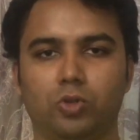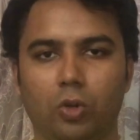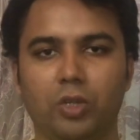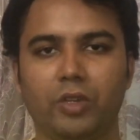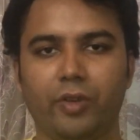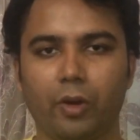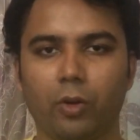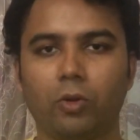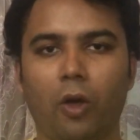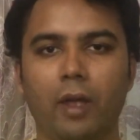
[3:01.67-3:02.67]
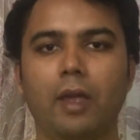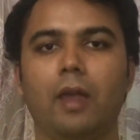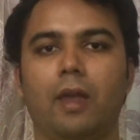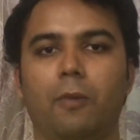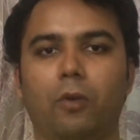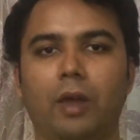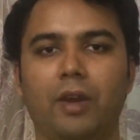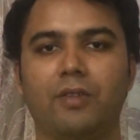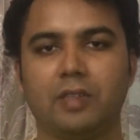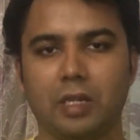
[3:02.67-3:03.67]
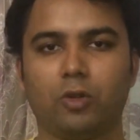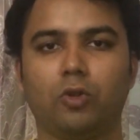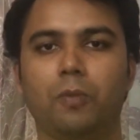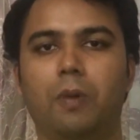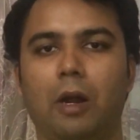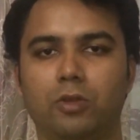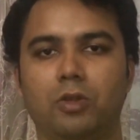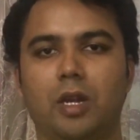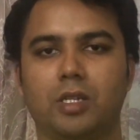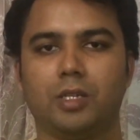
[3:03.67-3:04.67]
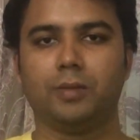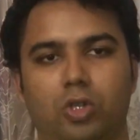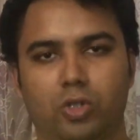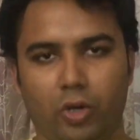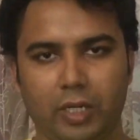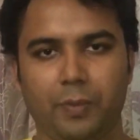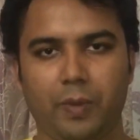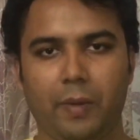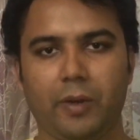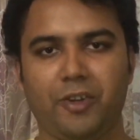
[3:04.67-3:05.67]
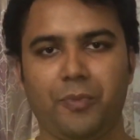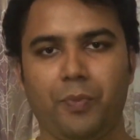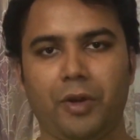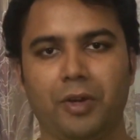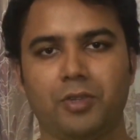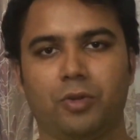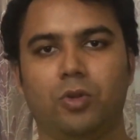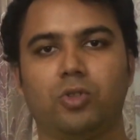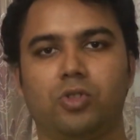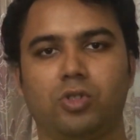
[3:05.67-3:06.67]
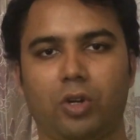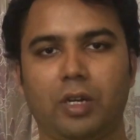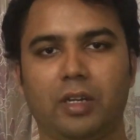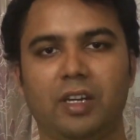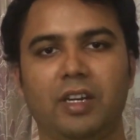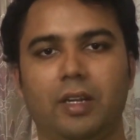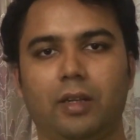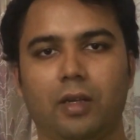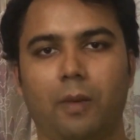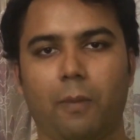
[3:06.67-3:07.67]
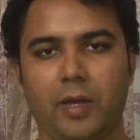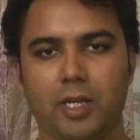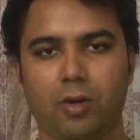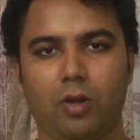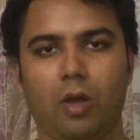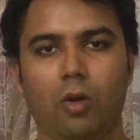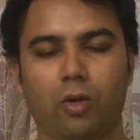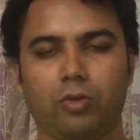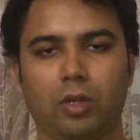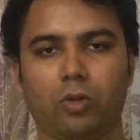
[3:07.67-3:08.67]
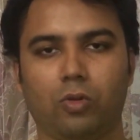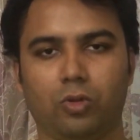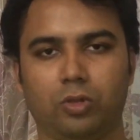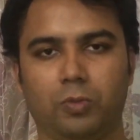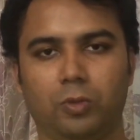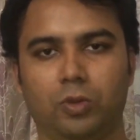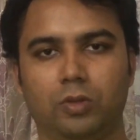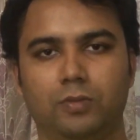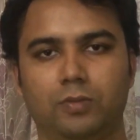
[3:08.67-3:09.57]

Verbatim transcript: জলদি রিগ্রোথ হয় এবং এর রেজাল্টও খুব ভালো চলে আসে সঠিক পিআরপি ট্রিটমেন্টের জন্য সঠিক ক্লিনিক বাছাই করা অত্যন্ত গুরুত্বপূর্ণ